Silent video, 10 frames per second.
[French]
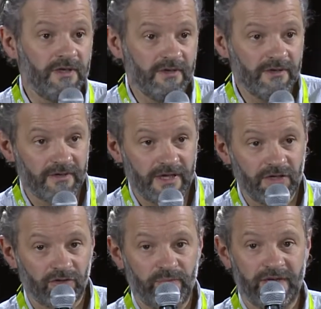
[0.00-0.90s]
a
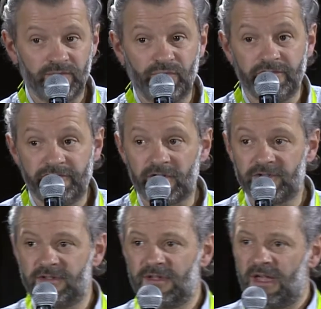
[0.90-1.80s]
une empreinte plus
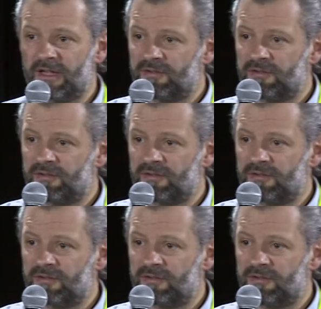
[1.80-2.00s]
forte hein,